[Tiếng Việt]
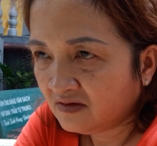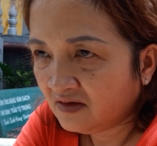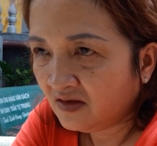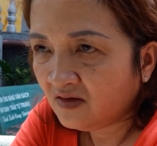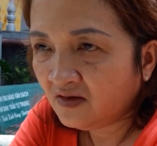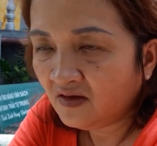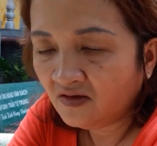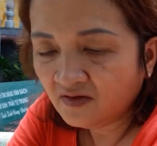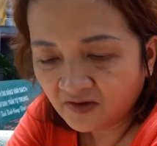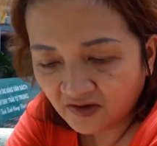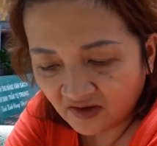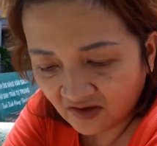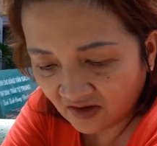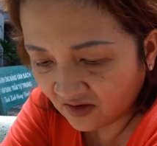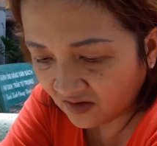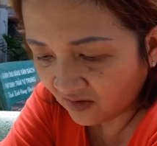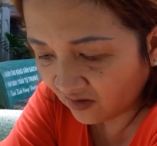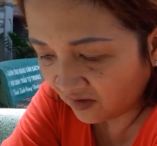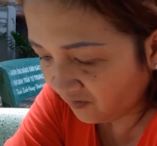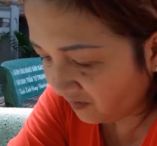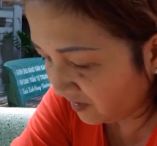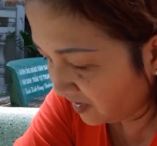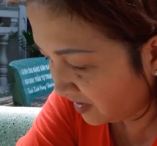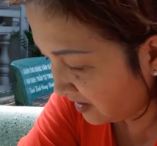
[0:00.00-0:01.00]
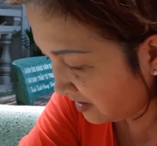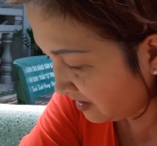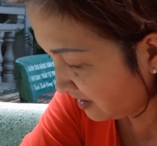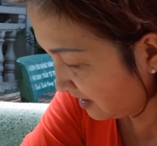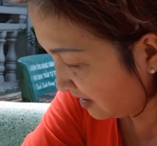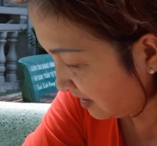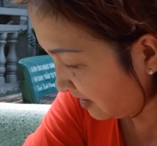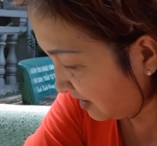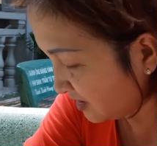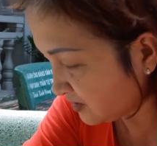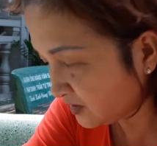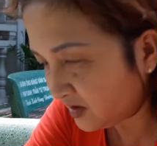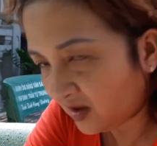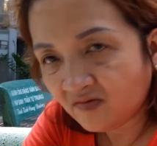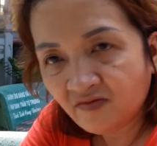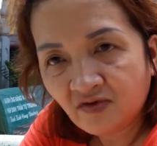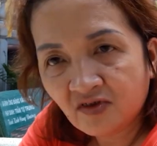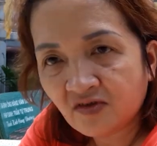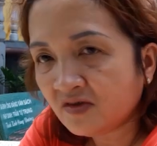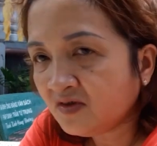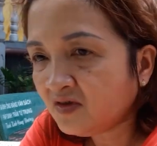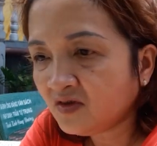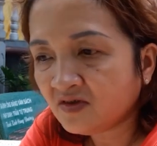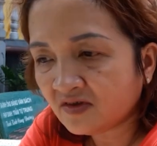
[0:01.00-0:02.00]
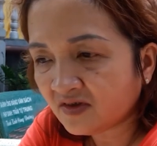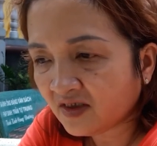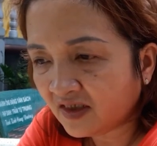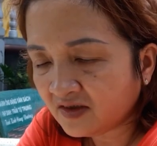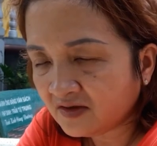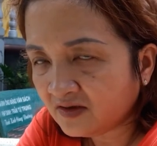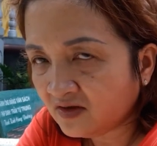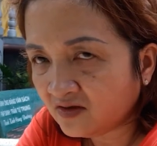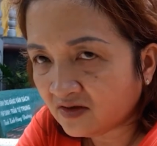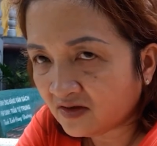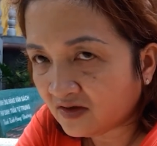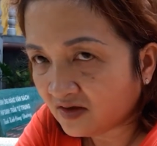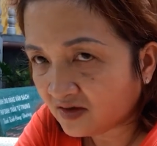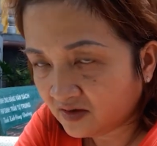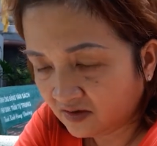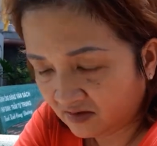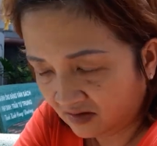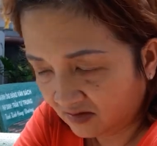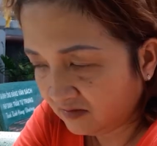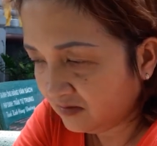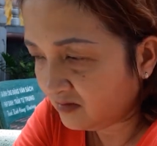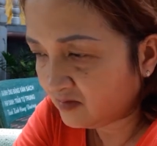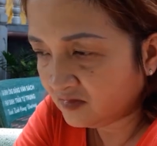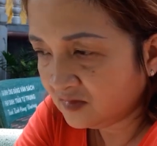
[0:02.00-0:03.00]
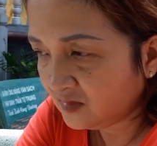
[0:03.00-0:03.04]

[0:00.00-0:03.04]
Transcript: Chứ nó chưa nói về hàng xóm thì nó chưa gây chuyện hàng xóm.